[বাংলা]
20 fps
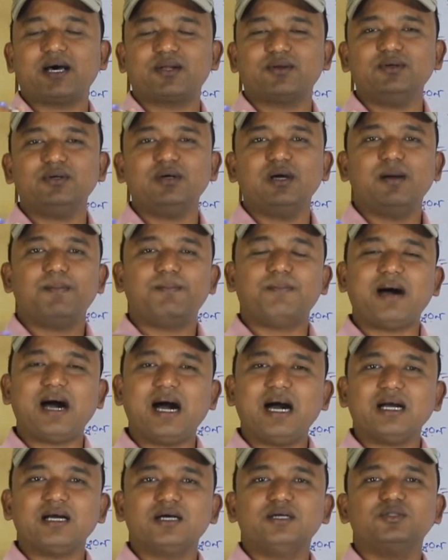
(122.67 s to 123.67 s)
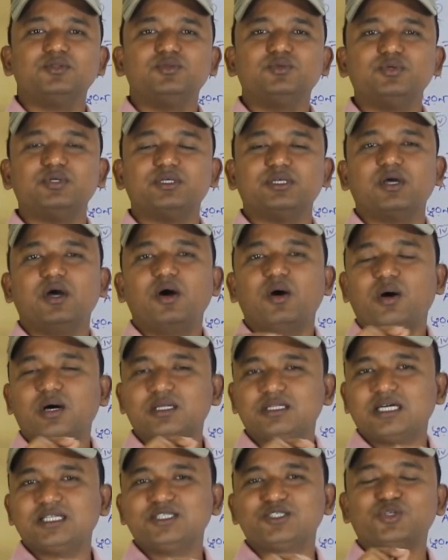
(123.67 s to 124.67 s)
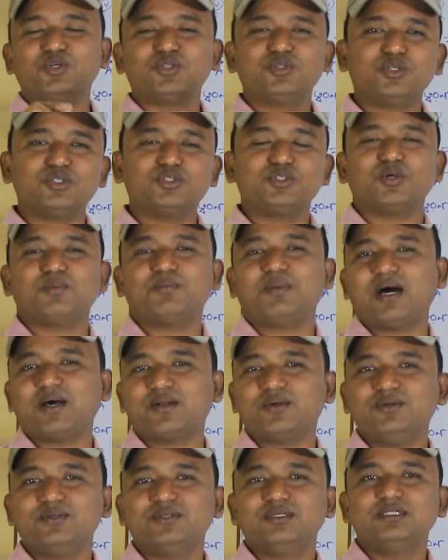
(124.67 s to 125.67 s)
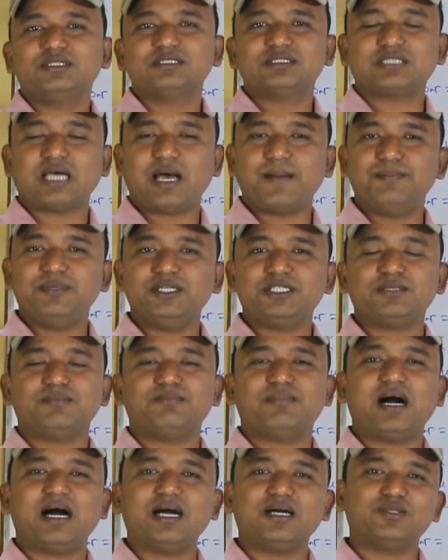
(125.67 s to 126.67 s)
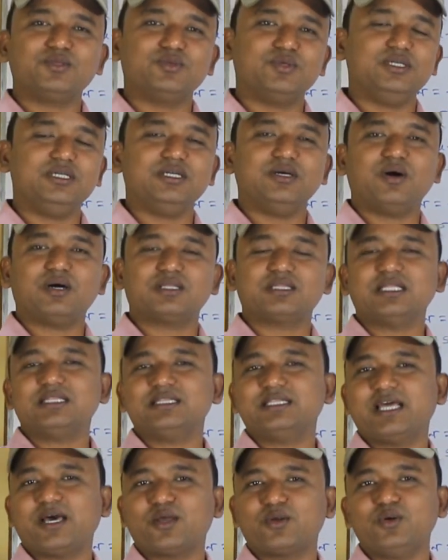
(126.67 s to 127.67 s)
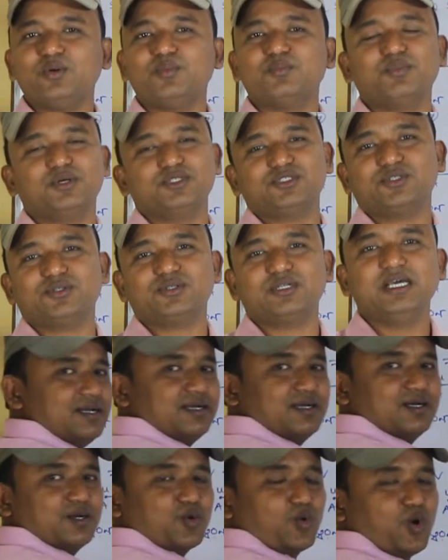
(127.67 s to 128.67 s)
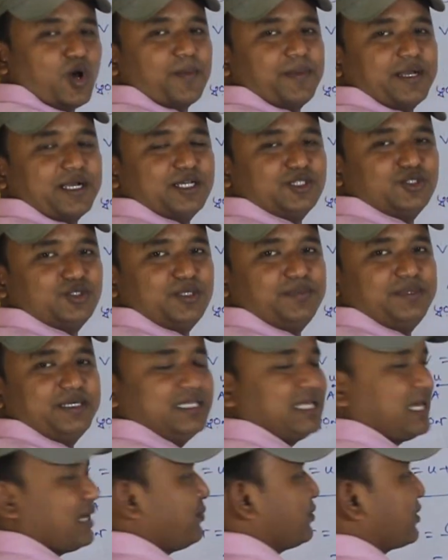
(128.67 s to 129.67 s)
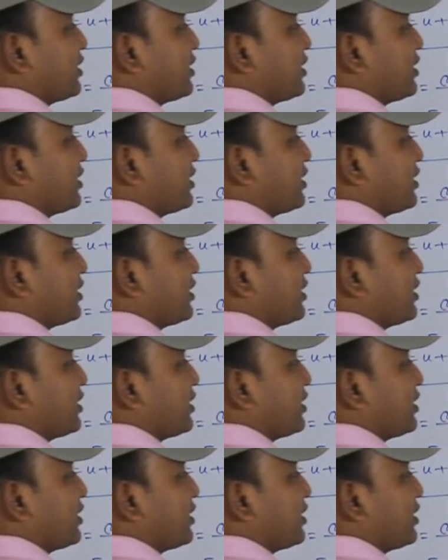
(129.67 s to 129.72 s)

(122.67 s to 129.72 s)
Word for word: বারো ভাগ দুই অর্থাৎ চোদ্দ যোগ বারো ছাব্বিশ ভাগ দুই অর্থাৎ তেরো বছর গর্বেককে যদি ভি দ্বারা